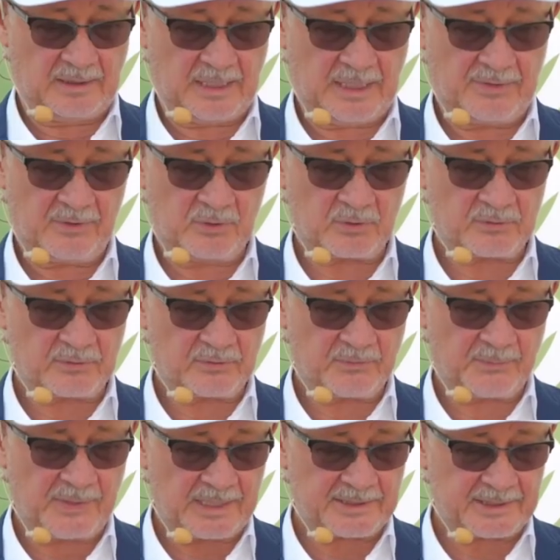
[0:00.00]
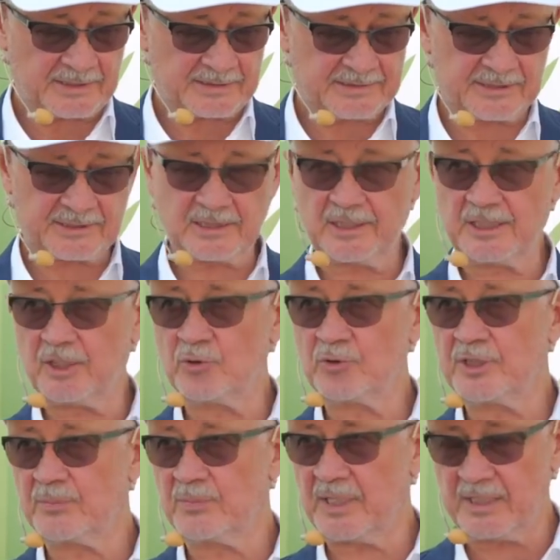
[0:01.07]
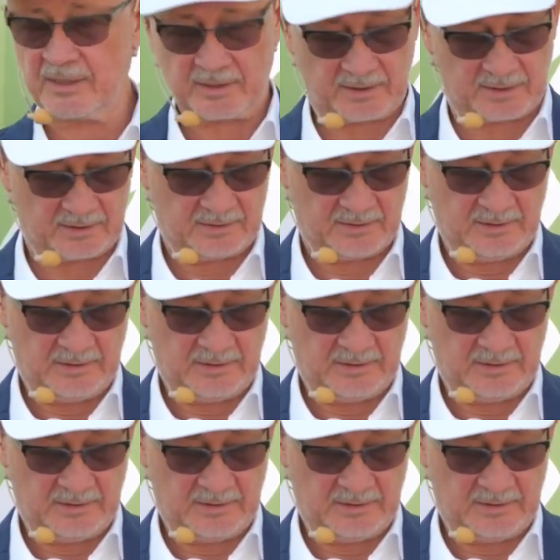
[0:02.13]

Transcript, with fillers: А верю, он в пять раз тяжелее юнибайка,